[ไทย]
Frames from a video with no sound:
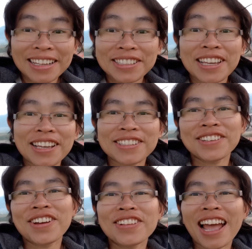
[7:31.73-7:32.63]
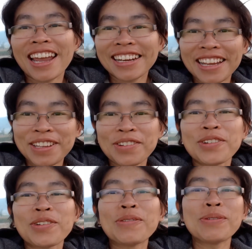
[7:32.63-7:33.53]
NJ Channel ไทย ใน
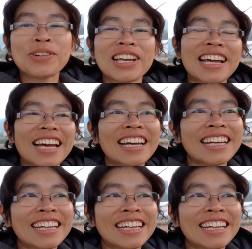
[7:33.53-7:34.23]
YouTube อยู่นะคะ